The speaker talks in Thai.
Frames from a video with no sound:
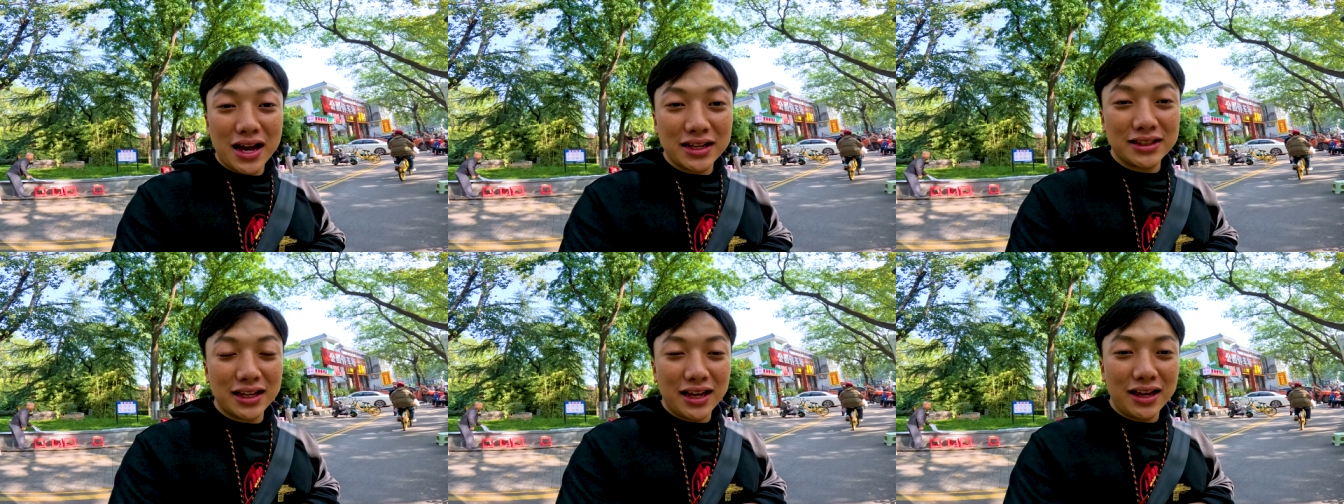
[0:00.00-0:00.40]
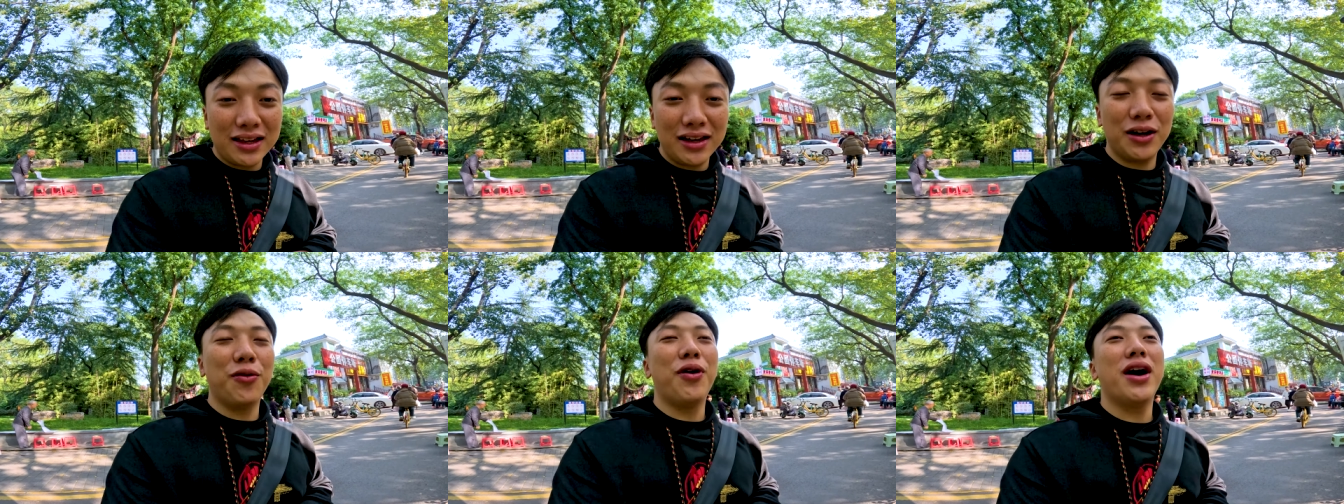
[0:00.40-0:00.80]
175เซน
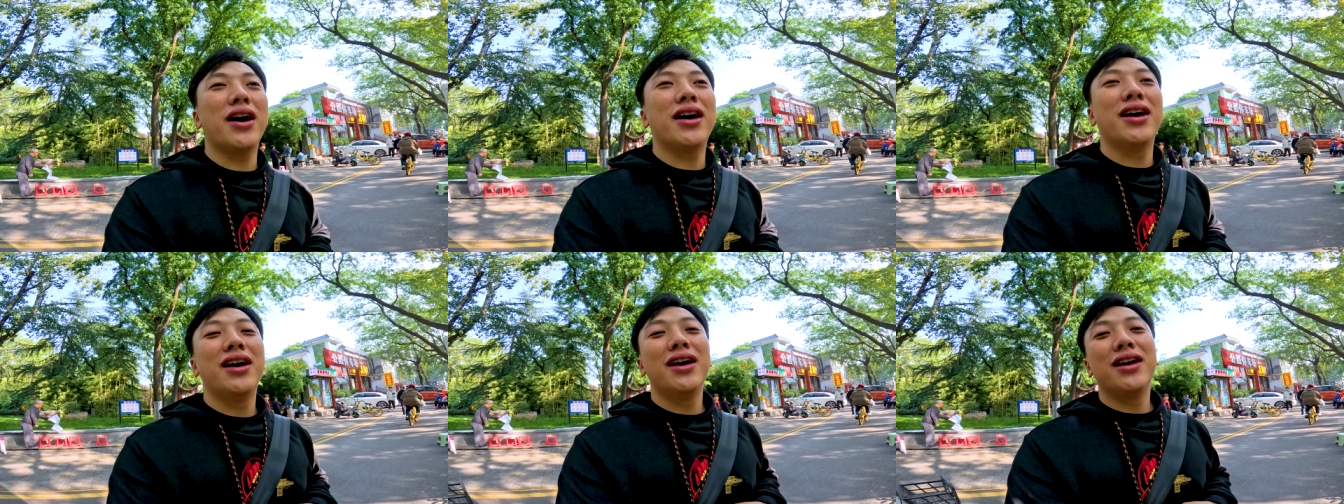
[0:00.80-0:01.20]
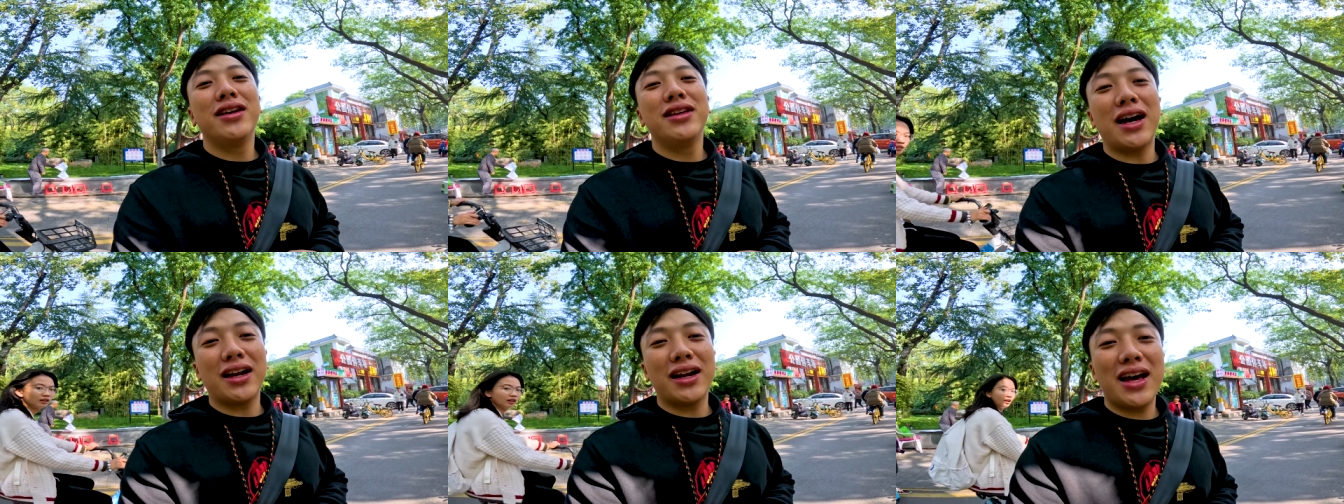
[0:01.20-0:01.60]
หรือว่า
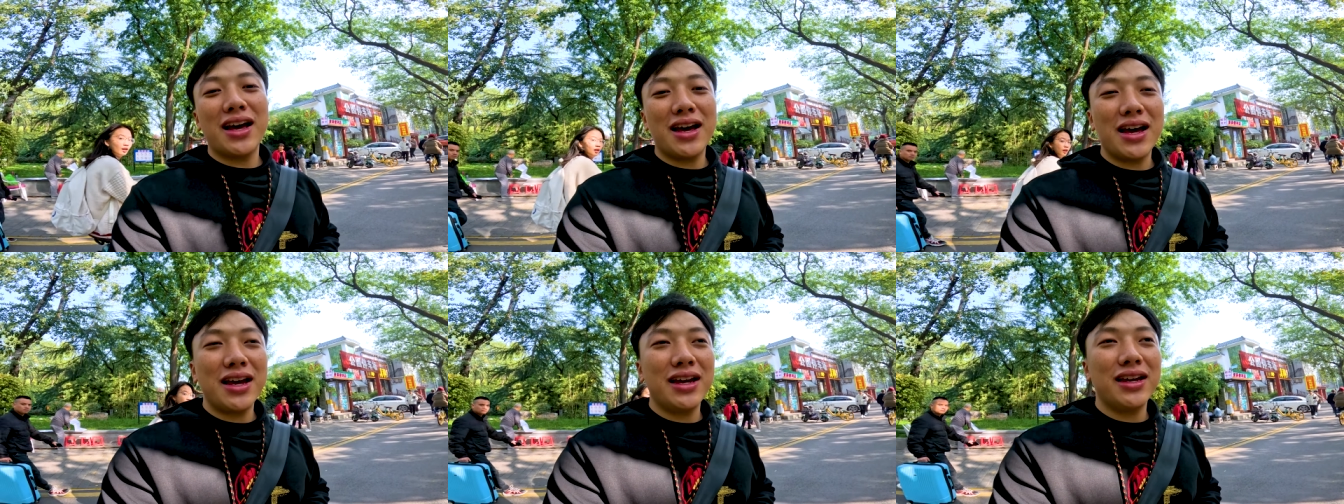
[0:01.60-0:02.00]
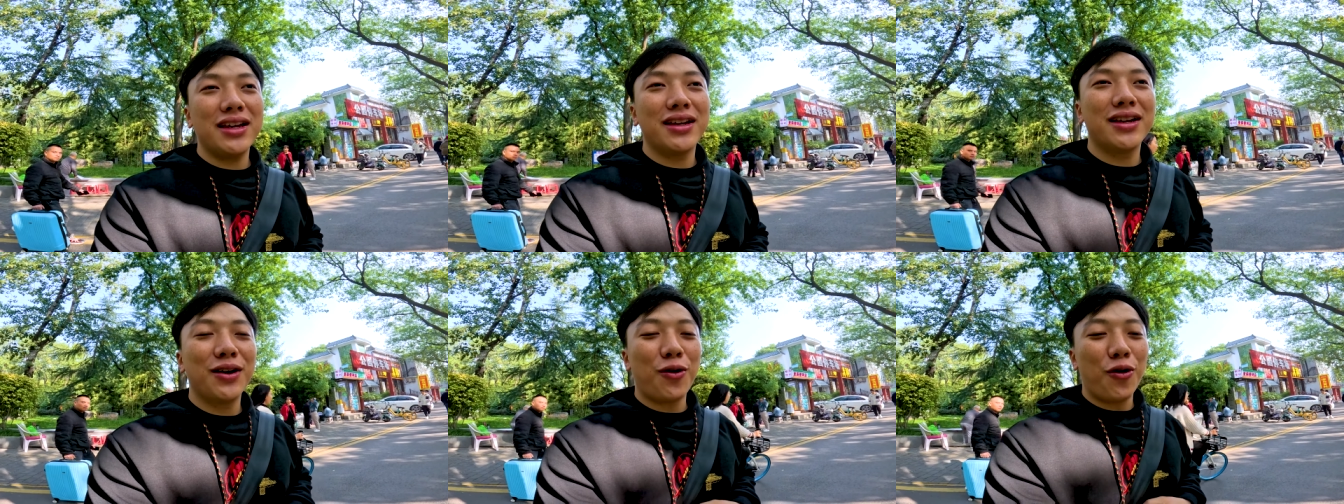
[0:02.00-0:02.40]
อยากได้
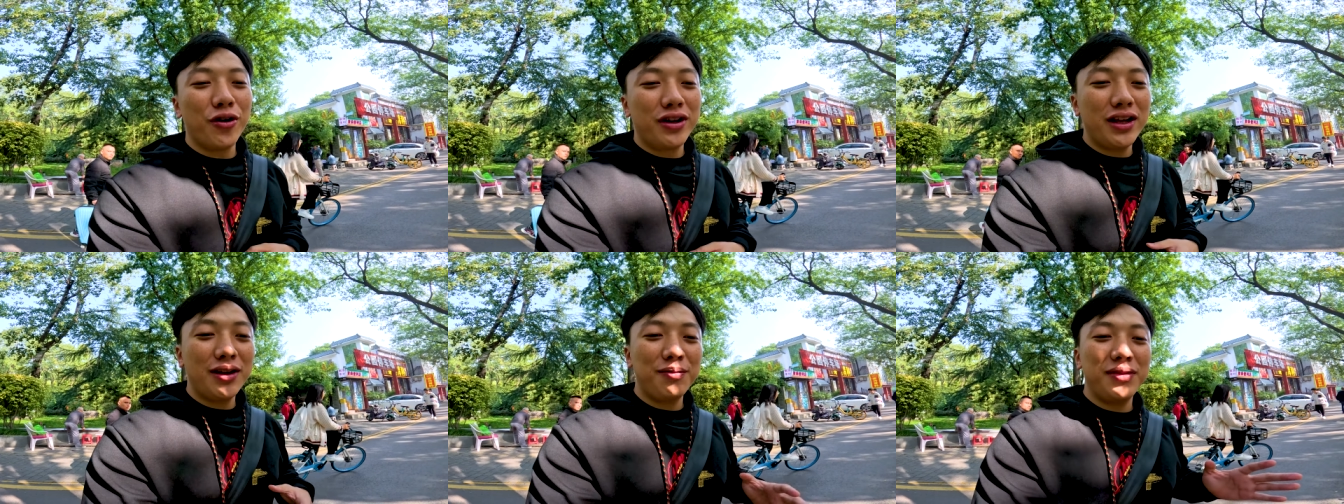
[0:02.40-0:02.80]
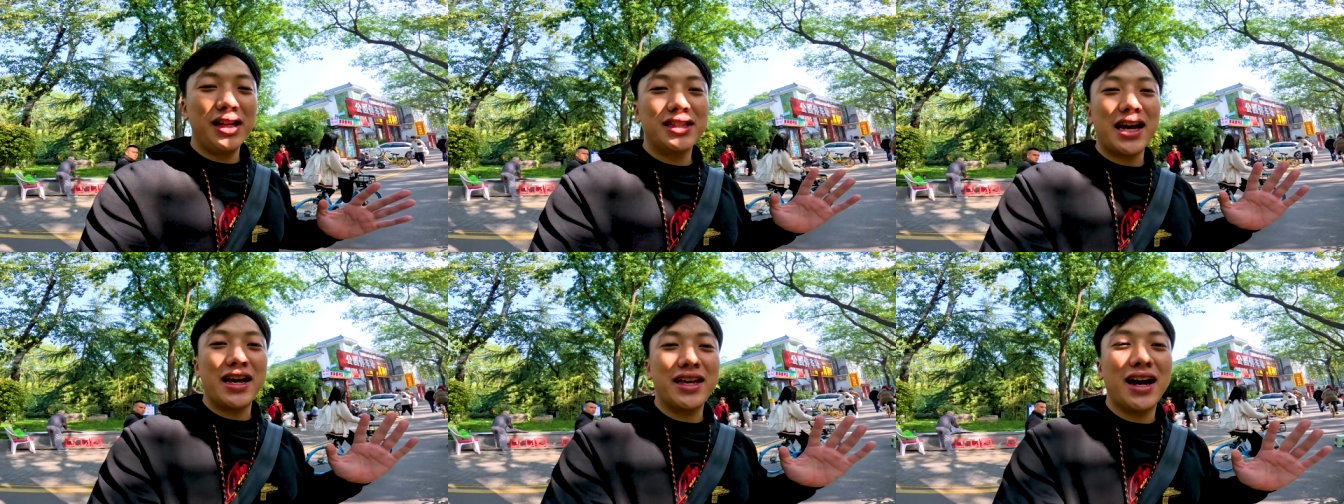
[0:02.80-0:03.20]
คนที่นิ
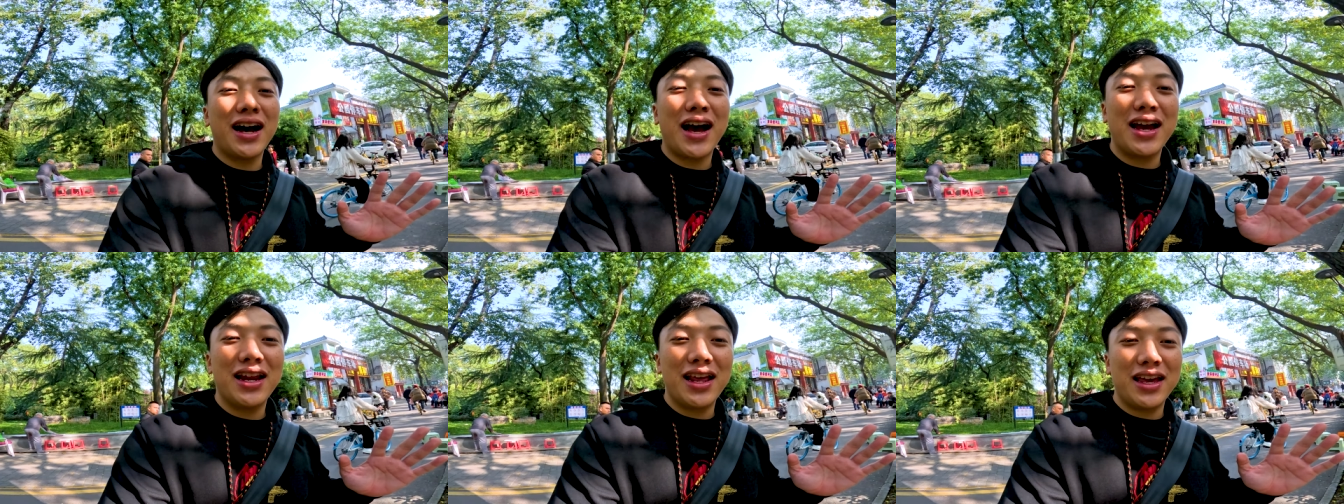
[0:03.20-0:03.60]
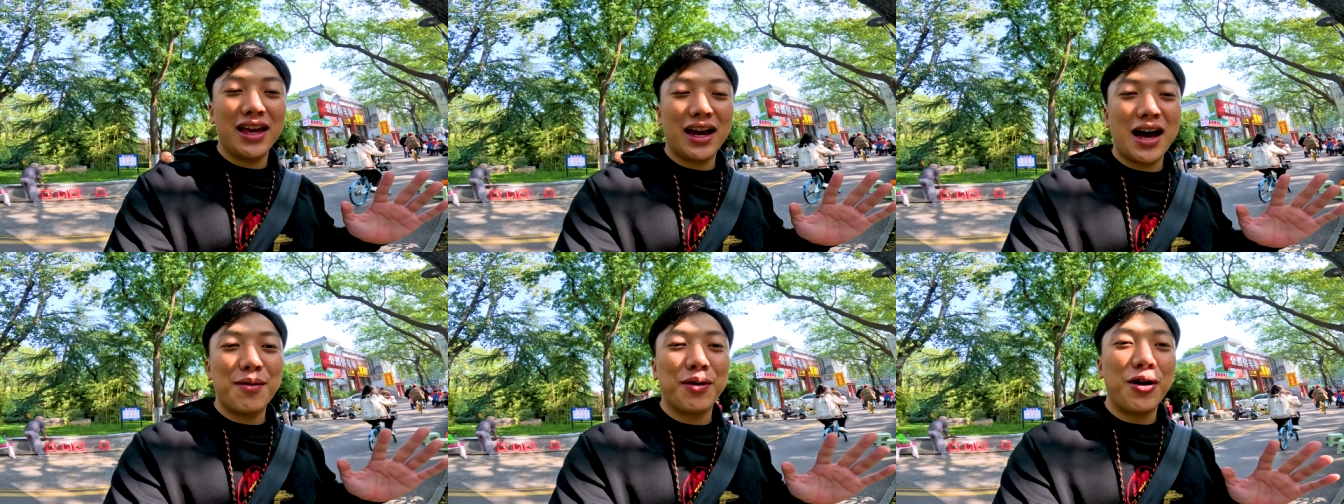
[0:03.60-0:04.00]
สัยยังไงอะไรอย่าง
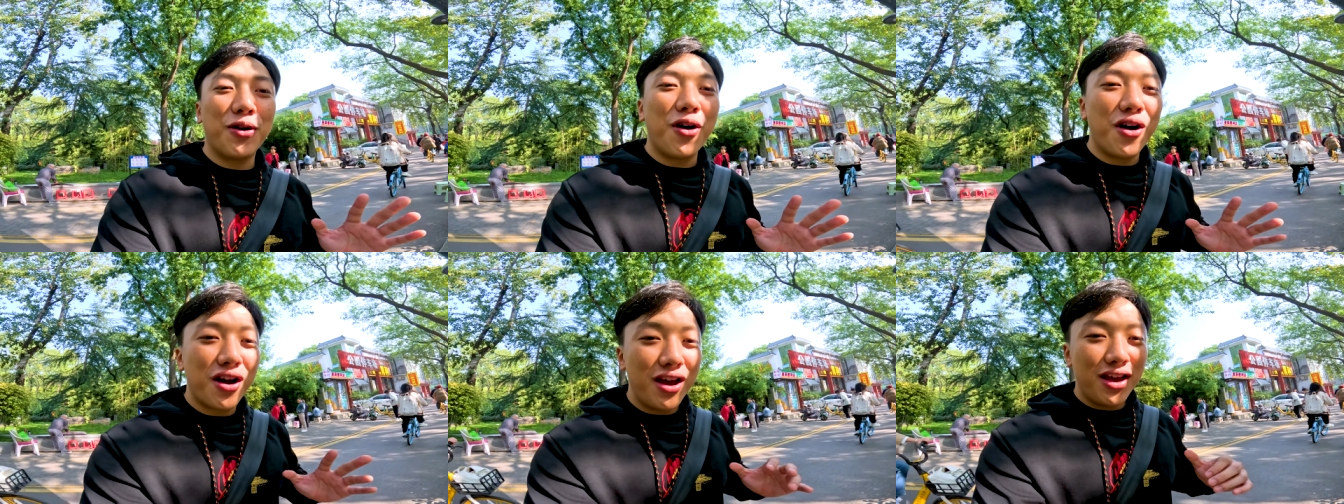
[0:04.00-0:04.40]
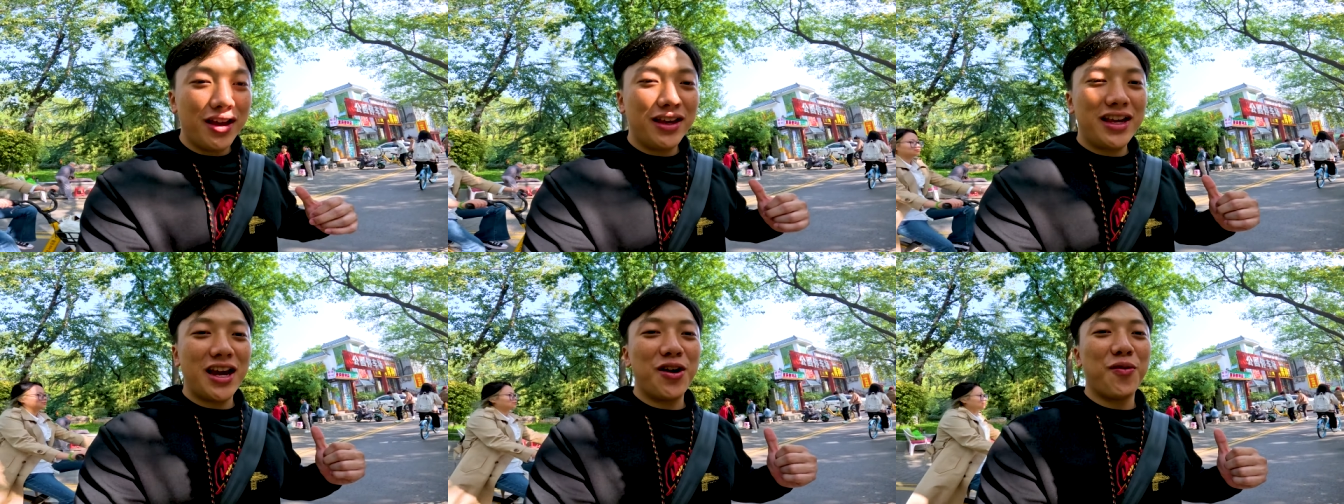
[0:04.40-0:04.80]
เงี้ยครับเขาก็
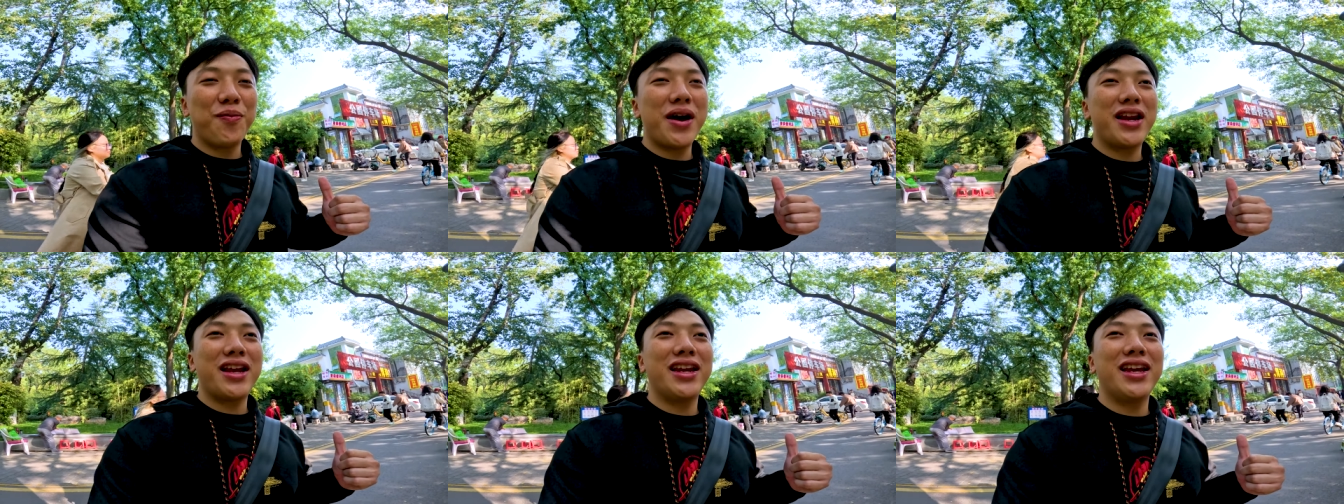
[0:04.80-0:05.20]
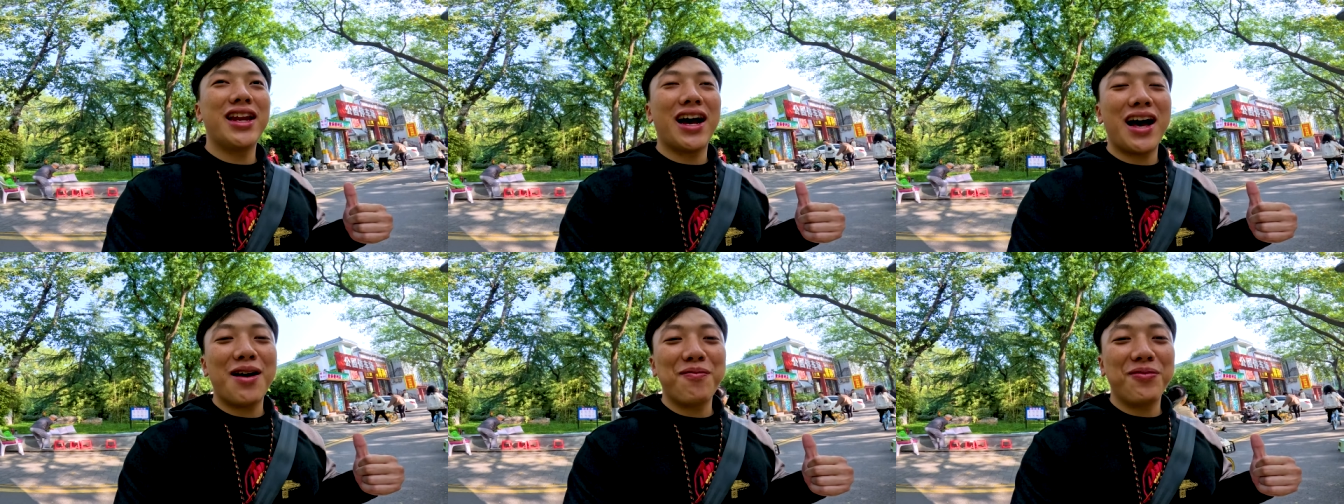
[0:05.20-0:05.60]
เขียนลงไปในนี้
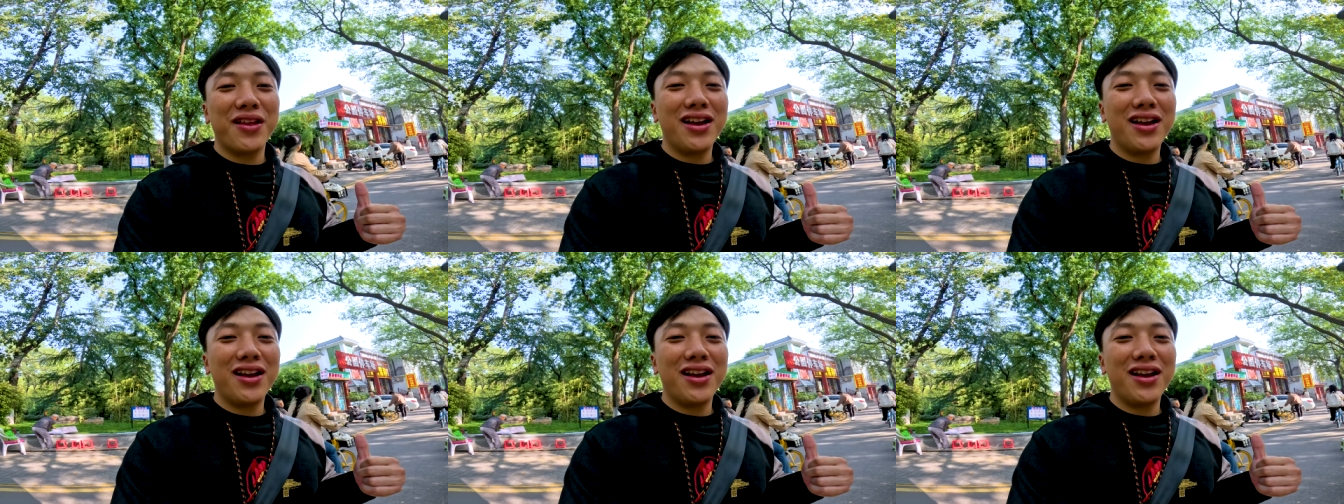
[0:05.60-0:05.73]
นะครับ